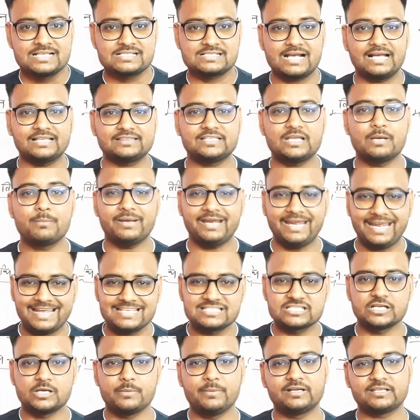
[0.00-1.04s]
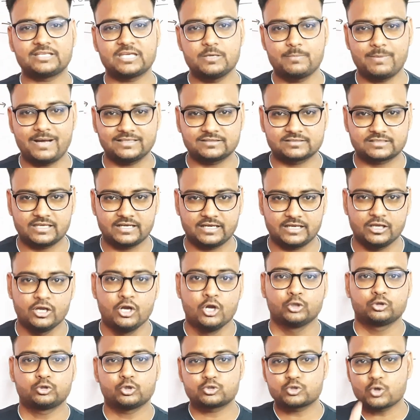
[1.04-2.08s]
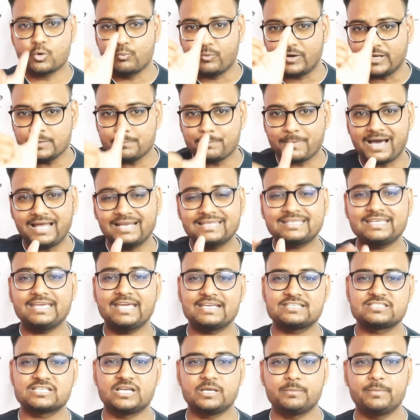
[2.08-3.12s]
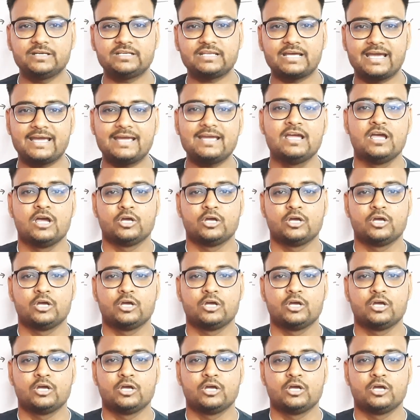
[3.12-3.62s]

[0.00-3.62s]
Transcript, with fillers: साथ ही हम एज लिमिट की बात करें तो जो वनपाल की एज लिमिट है